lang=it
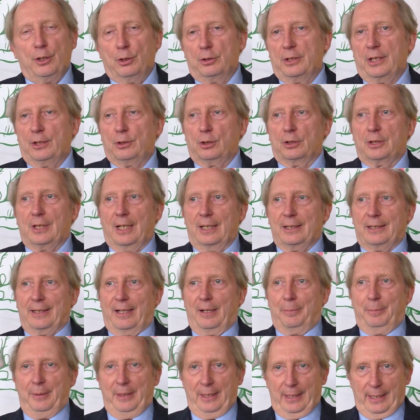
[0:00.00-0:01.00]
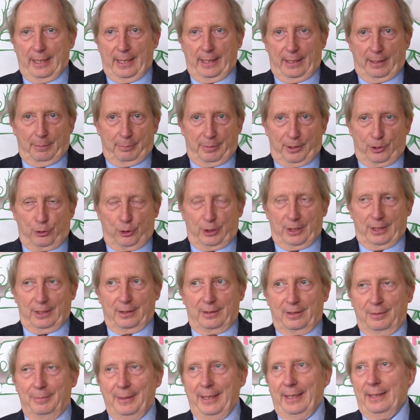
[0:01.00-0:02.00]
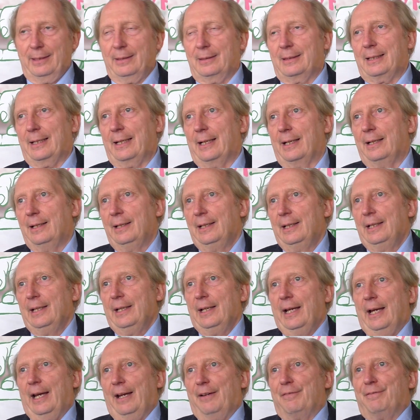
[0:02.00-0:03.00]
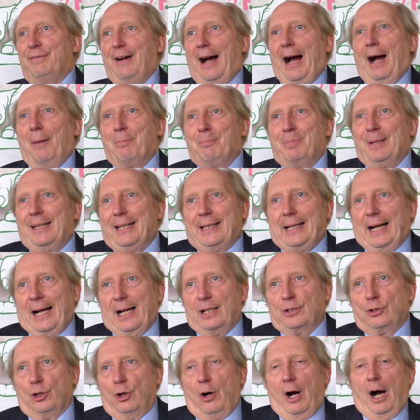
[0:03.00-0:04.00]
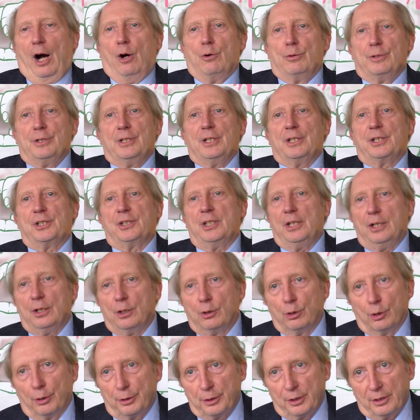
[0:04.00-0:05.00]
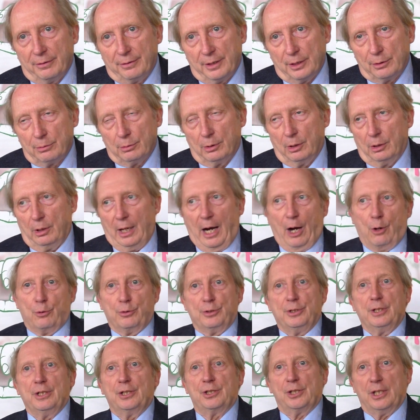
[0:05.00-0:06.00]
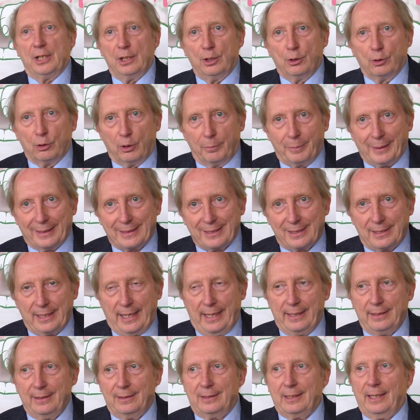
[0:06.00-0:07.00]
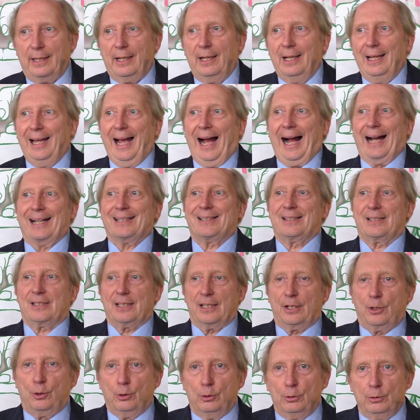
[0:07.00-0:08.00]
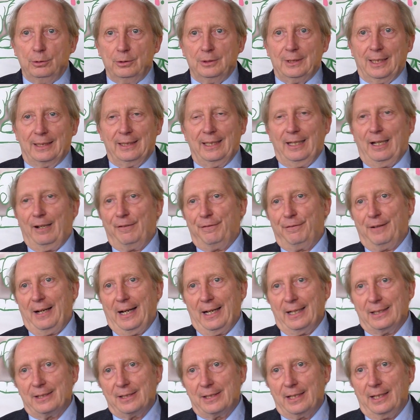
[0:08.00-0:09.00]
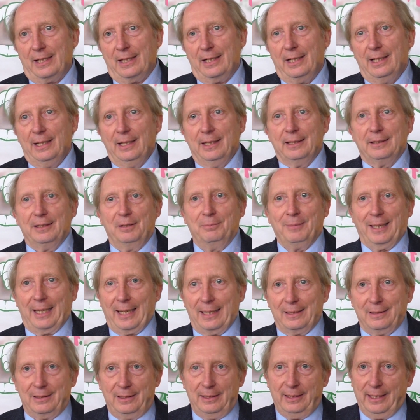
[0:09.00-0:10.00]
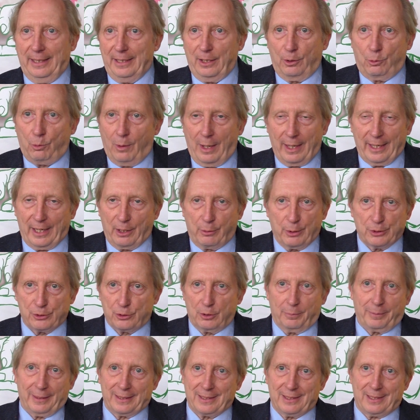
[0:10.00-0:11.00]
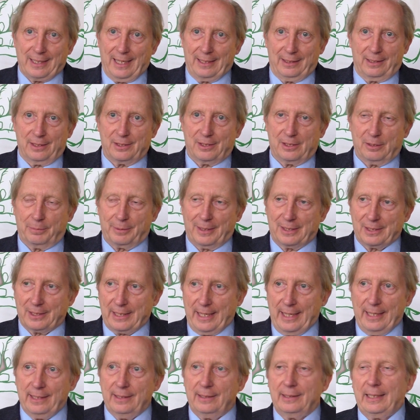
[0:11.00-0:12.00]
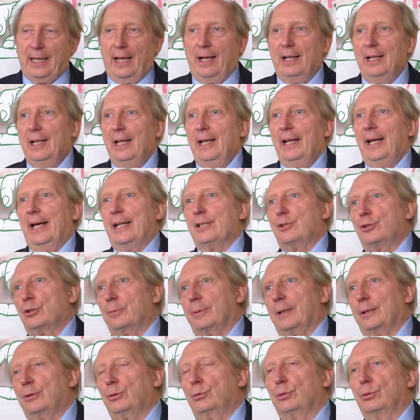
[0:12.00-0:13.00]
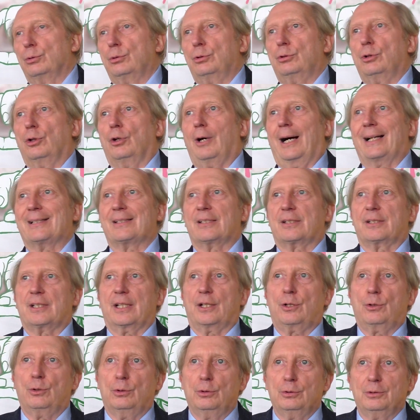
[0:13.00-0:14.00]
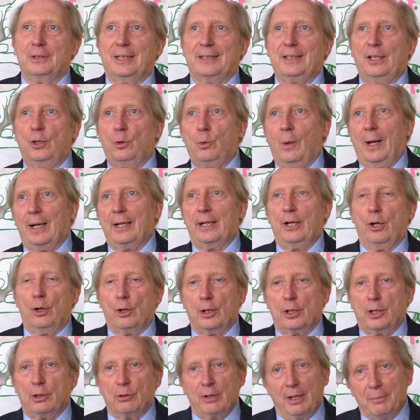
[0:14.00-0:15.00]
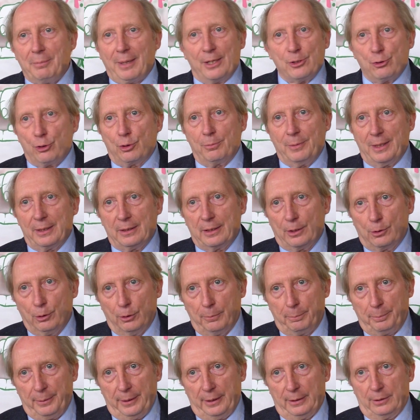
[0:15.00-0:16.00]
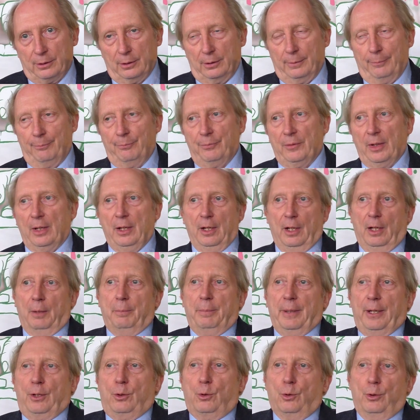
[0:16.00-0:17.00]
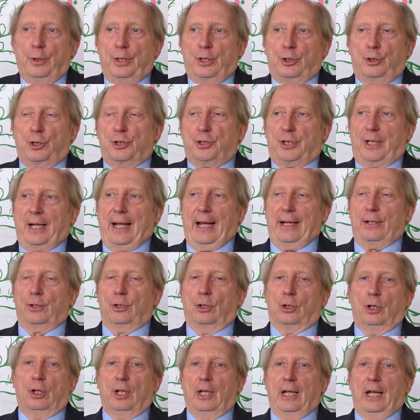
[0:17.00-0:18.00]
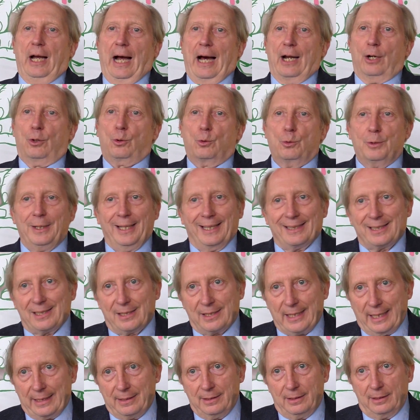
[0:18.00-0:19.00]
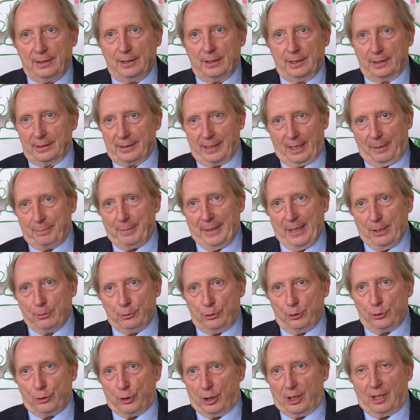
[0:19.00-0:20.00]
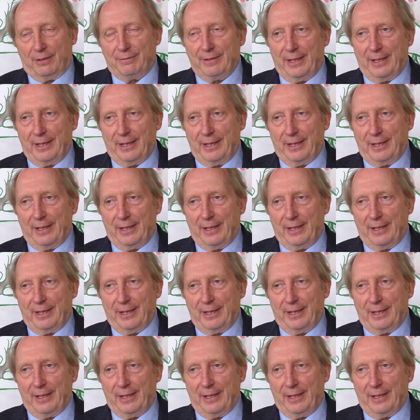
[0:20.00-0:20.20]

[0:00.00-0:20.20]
io ho detto delle terapie precedentemente va applicato a ogni singolo individuo, a ogni singolo paziente a seconda della fase di malattia in quale questo paziente si presenta e soprattutto a seconda di quale organo è maggiormente colpito. Per cui ci saranno alcuni assetti terapeutici che